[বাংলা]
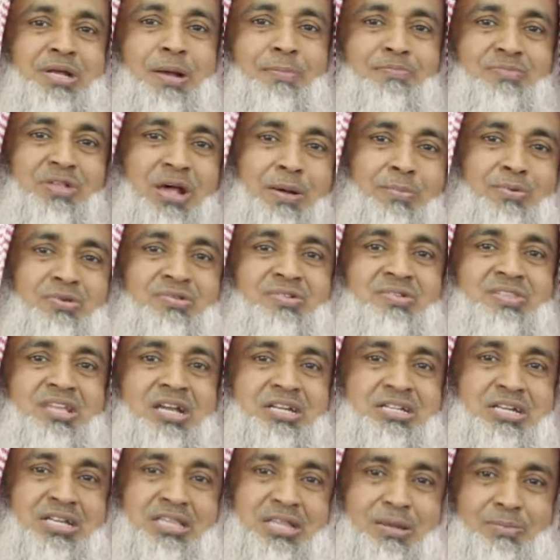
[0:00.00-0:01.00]
সাহেব যা বলছে
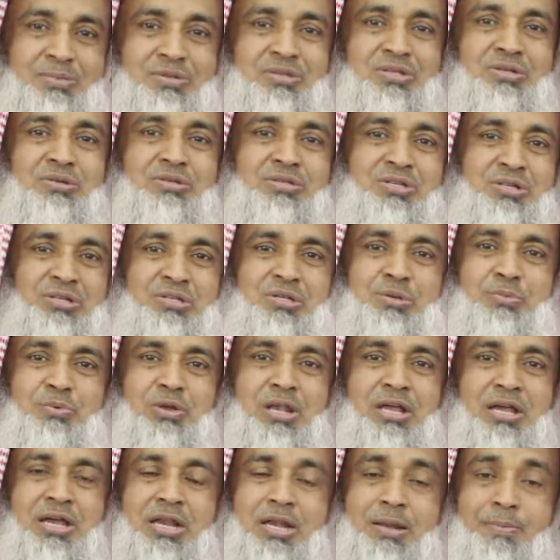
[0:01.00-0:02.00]
তার সাথে আমি জি জি জি
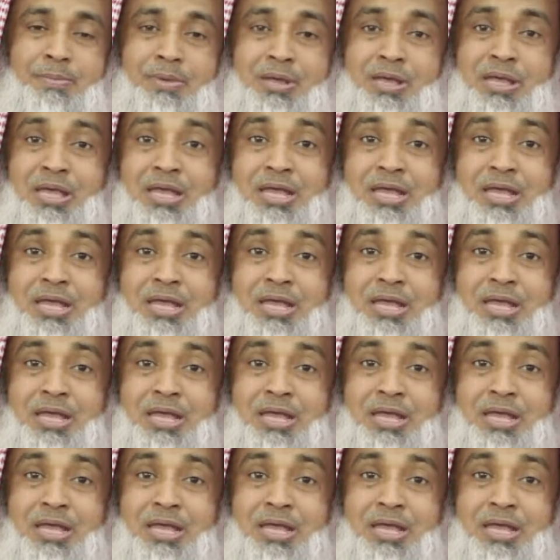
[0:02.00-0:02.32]
বলে গেলাম